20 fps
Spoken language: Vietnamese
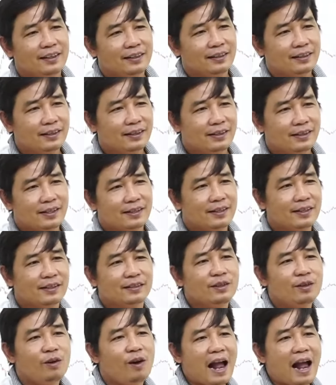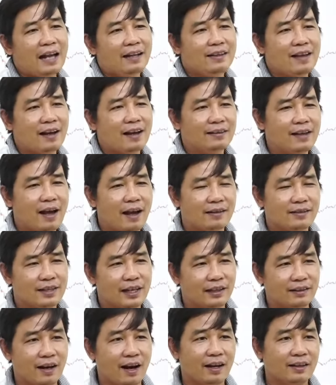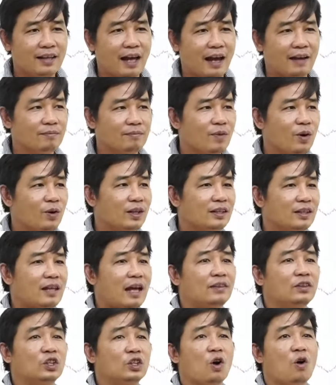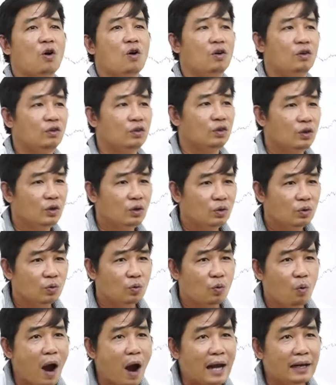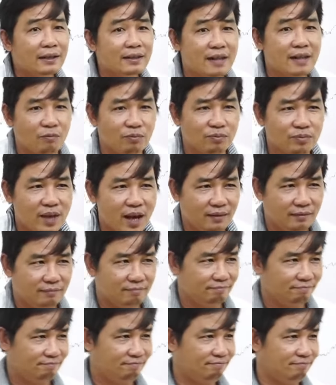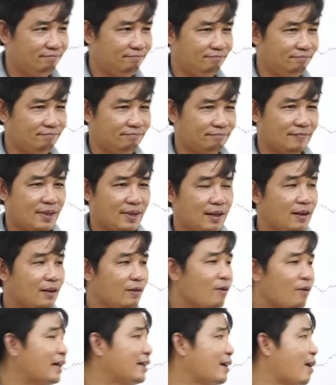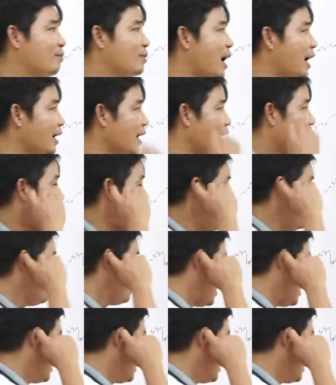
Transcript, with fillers: thì thị trường chứng khoán dần dần sẽ trở thành một cái thành tố quan trọng nhất. Quan trọng nhất ở đây về